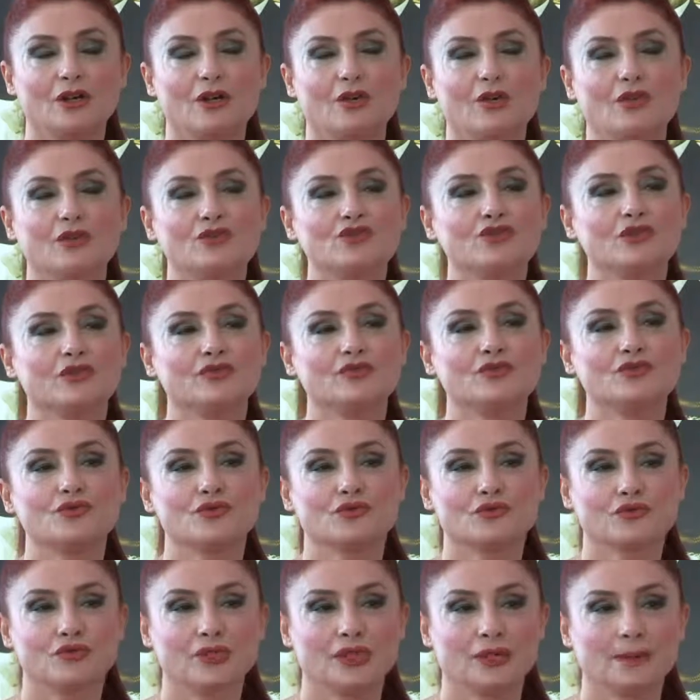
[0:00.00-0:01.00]
önce
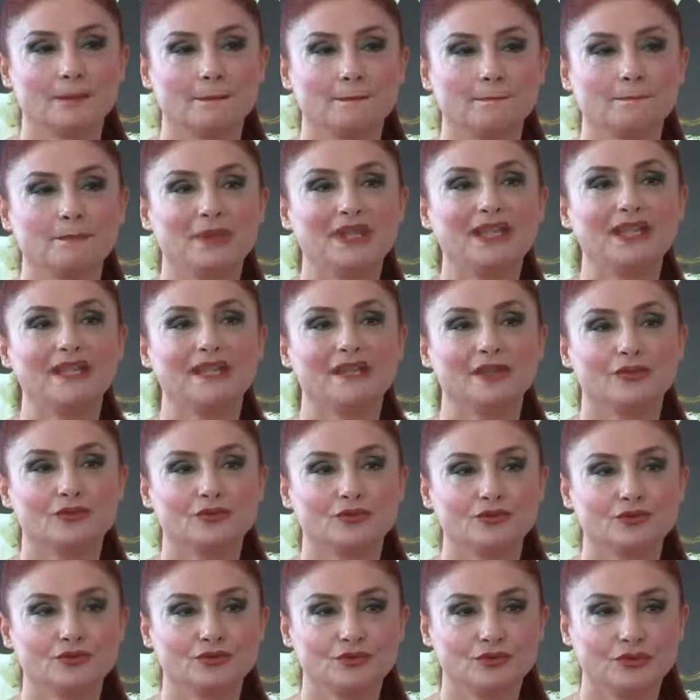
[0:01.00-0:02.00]
vücuduna peeling
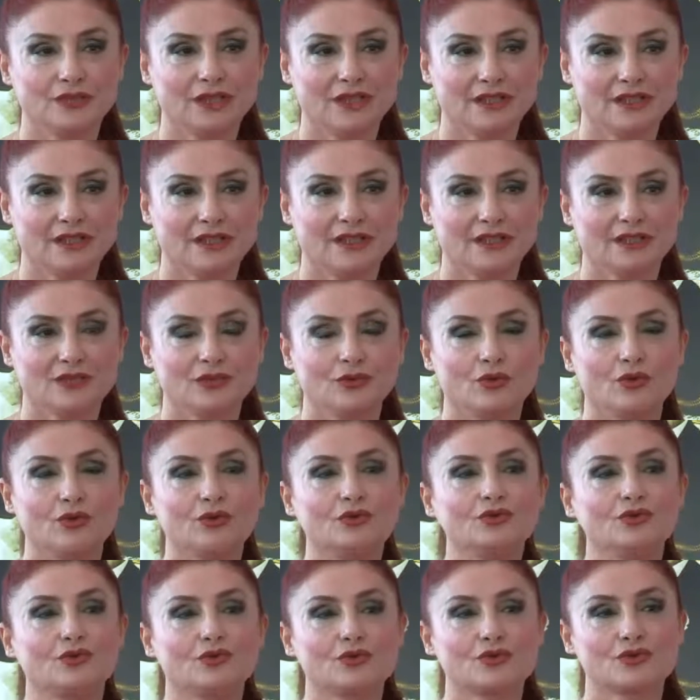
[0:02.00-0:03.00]
uygulayarak
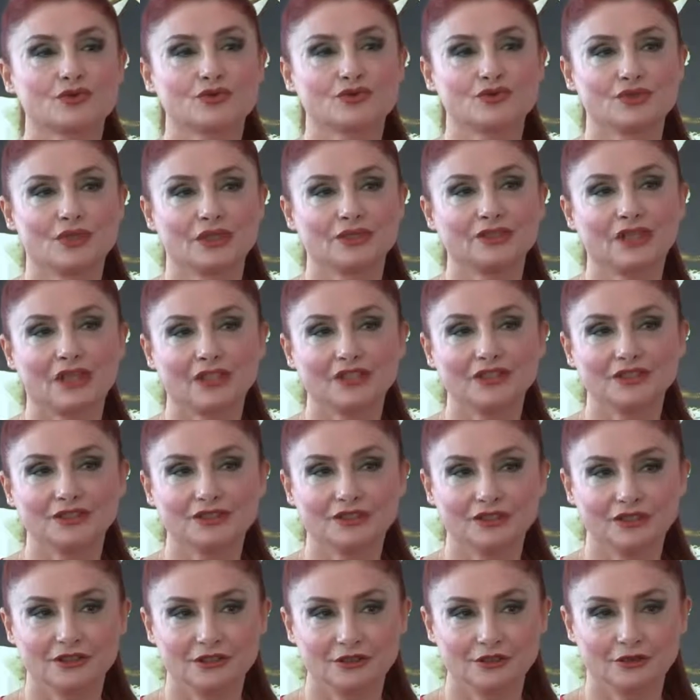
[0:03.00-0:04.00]
ölü dokusundan
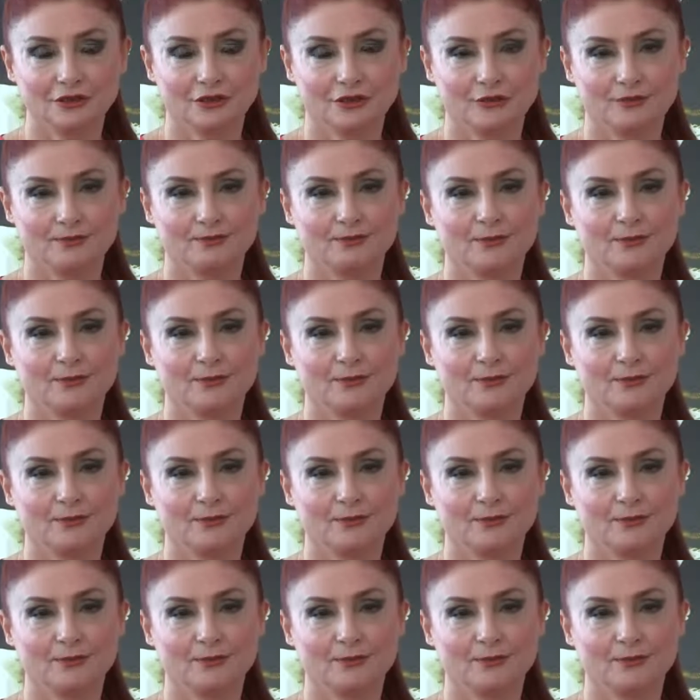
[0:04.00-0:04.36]
arındırılıyor.